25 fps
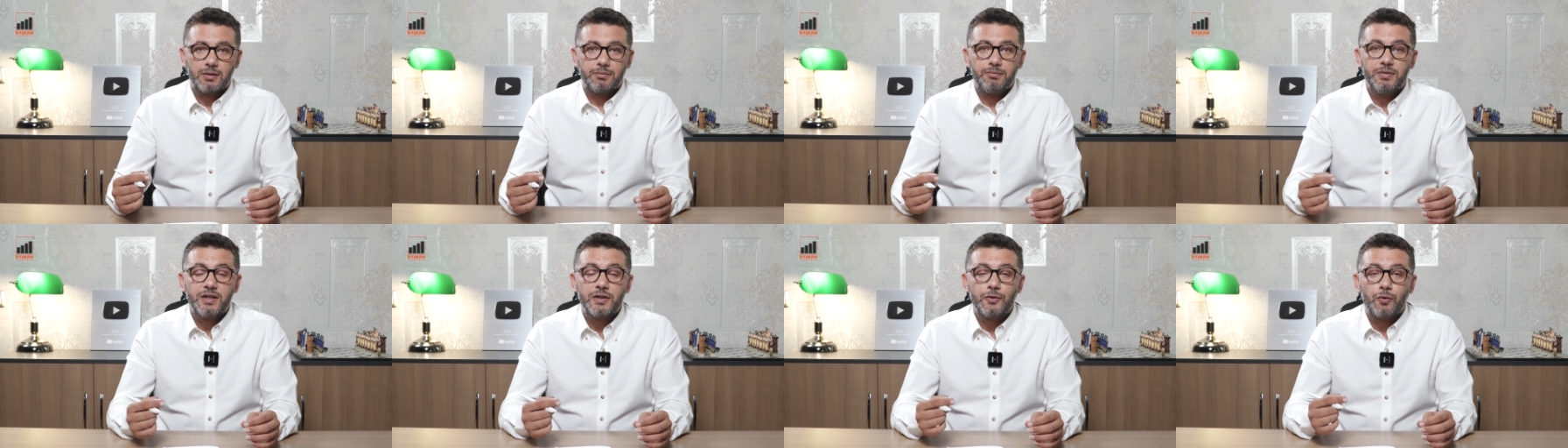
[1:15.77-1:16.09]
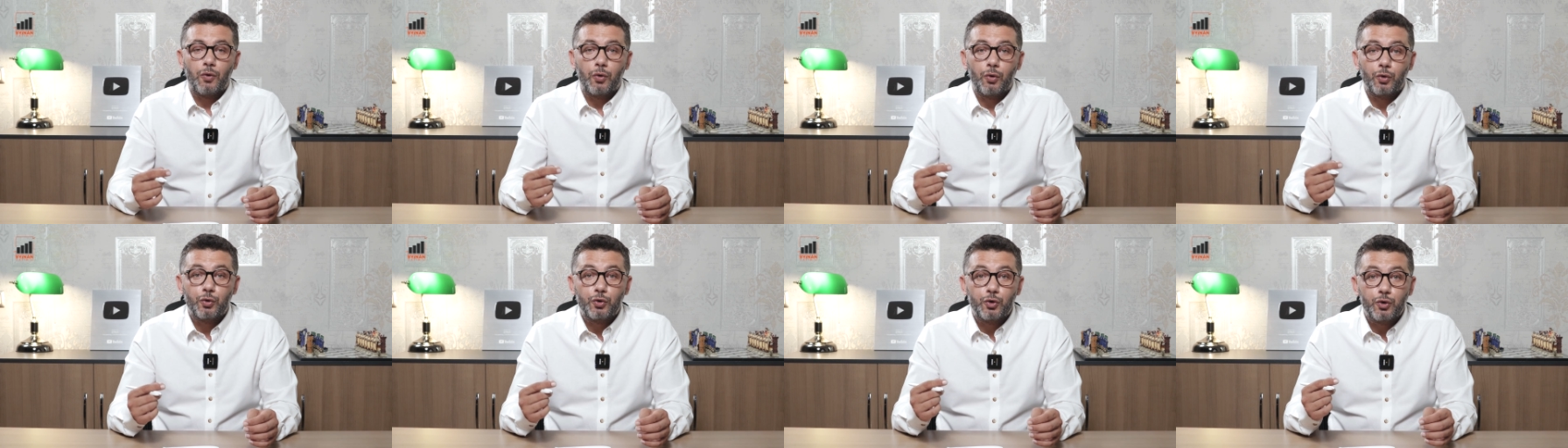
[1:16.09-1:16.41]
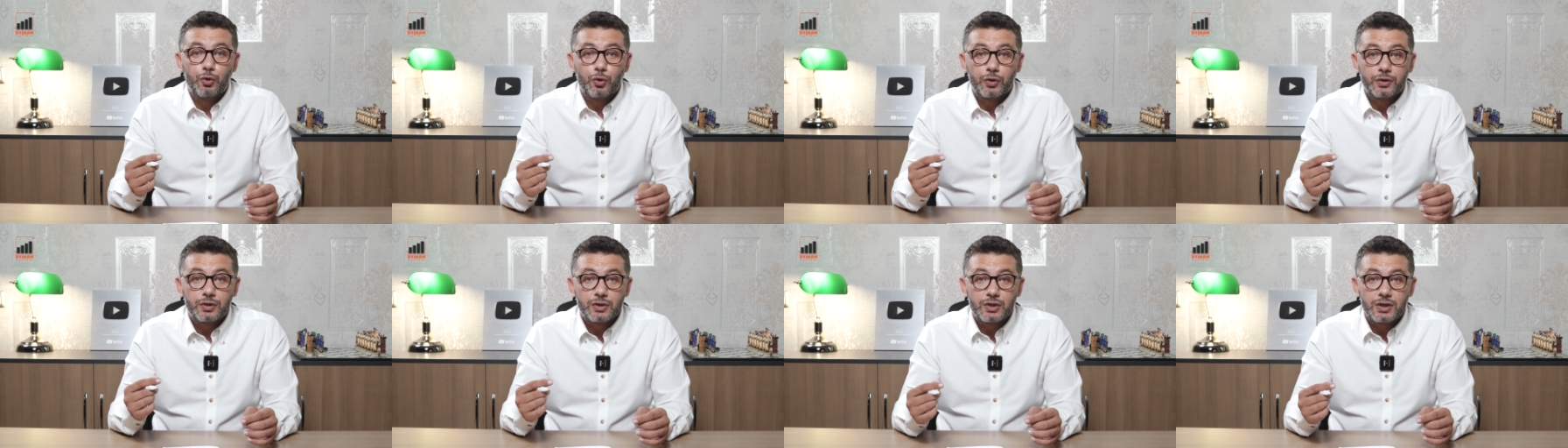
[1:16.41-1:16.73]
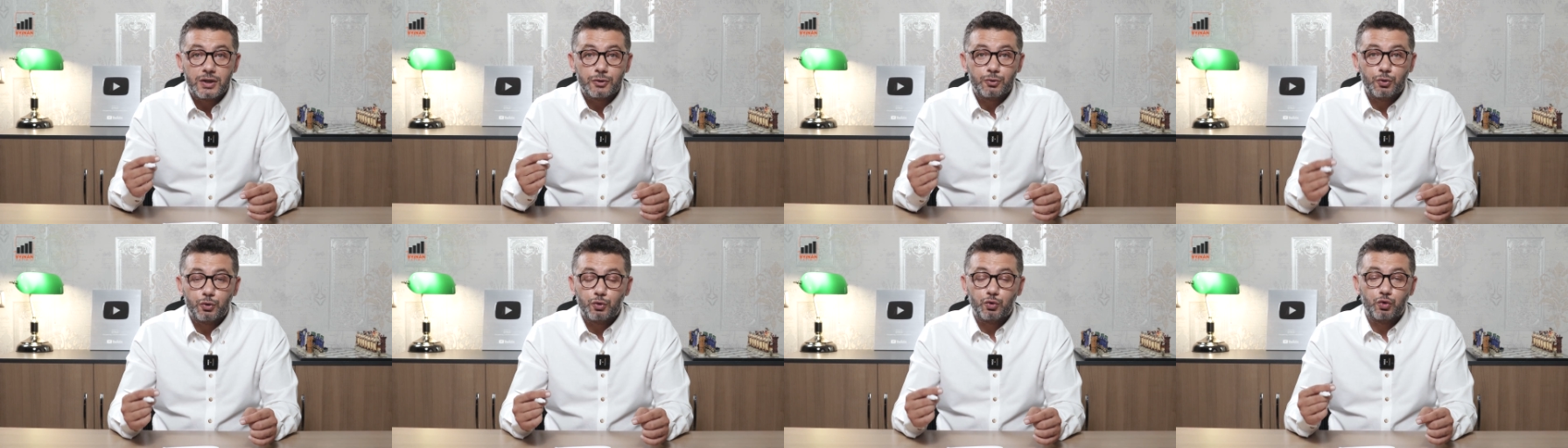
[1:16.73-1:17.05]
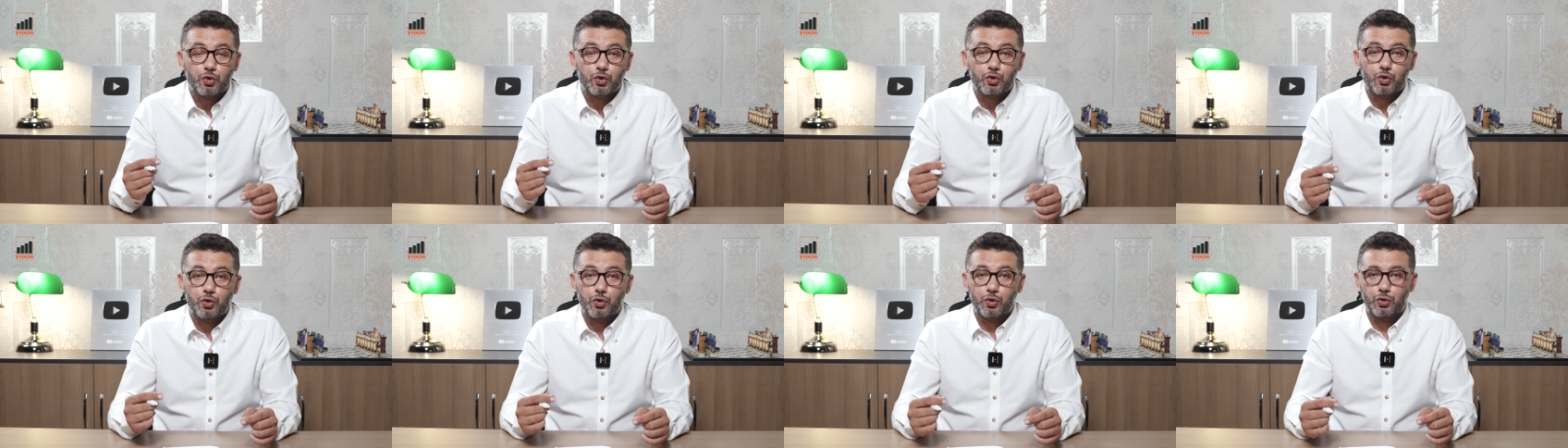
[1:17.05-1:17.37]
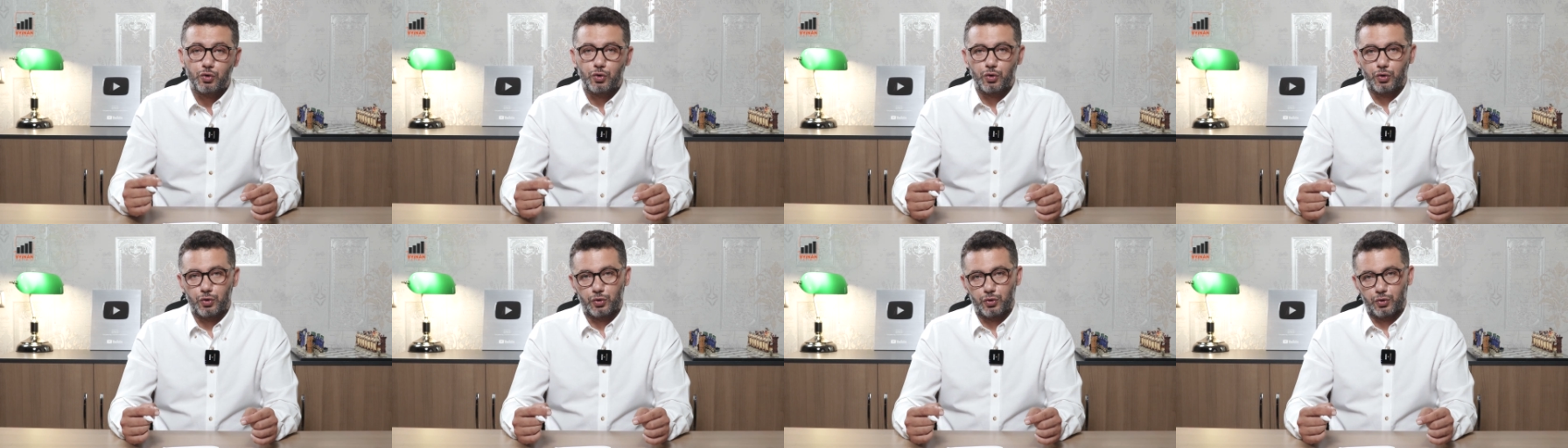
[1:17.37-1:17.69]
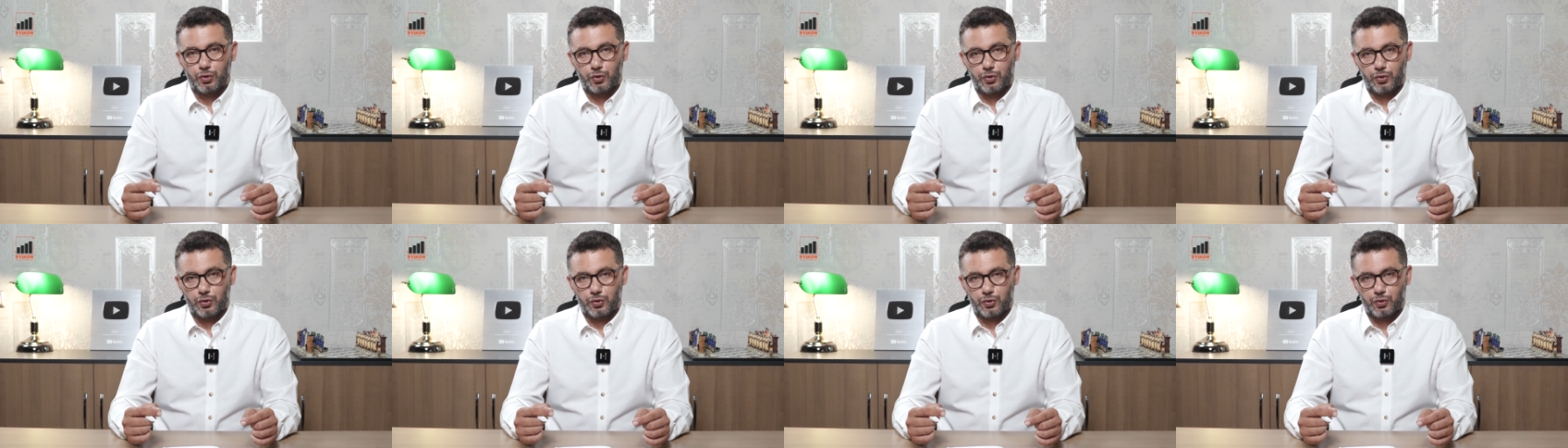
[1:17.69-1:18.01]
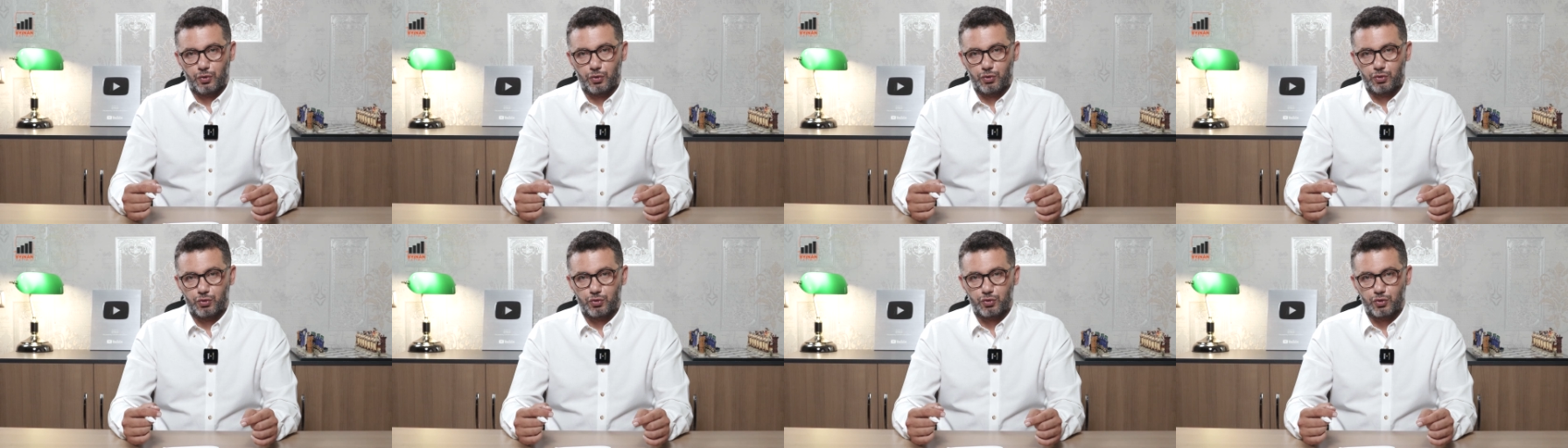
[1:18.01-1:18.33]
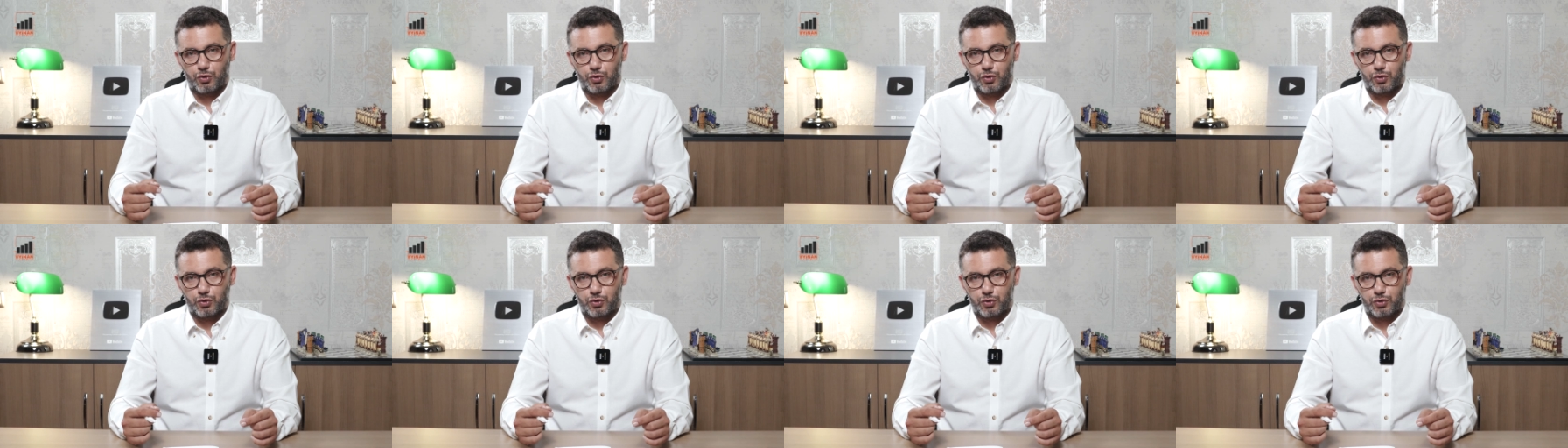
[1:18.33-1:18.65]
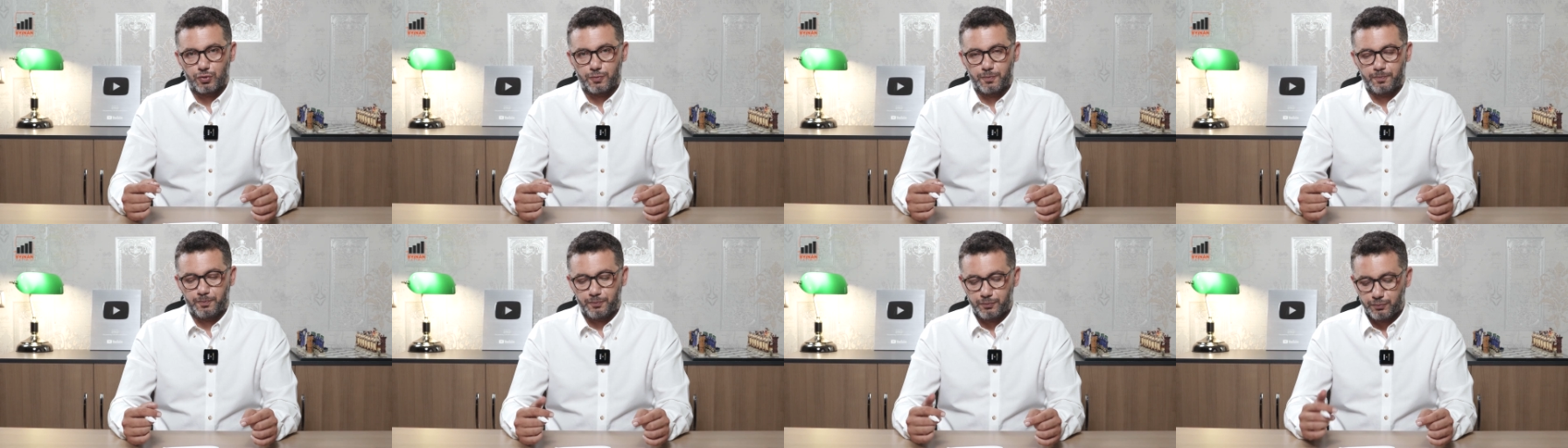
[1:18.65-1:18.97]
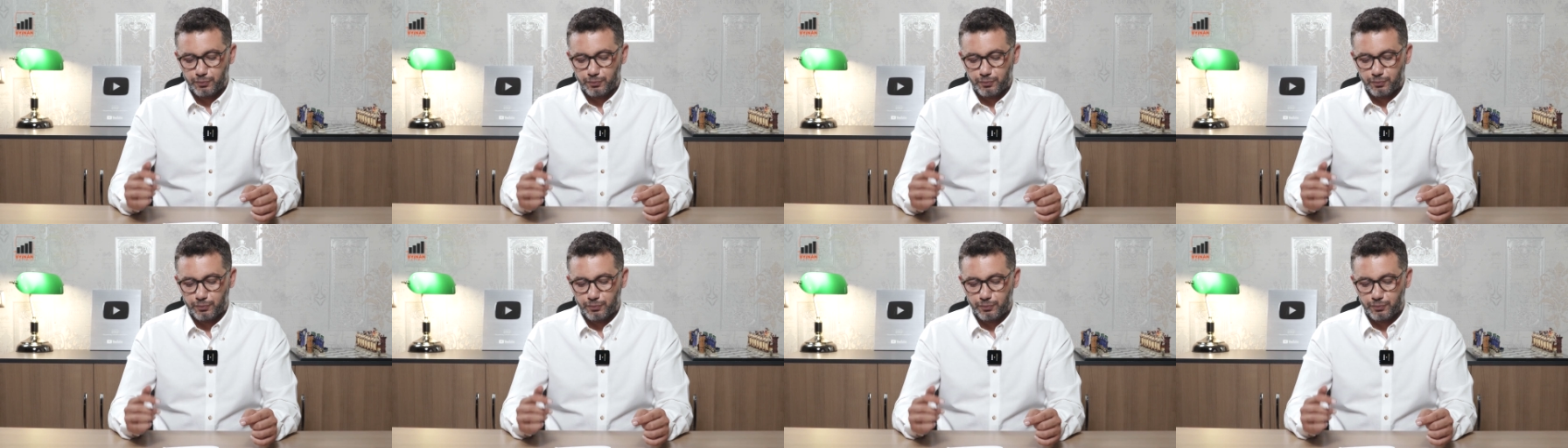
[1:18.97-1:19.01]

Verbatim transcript: bir okyanusa dönüştüğünü görürsünüz.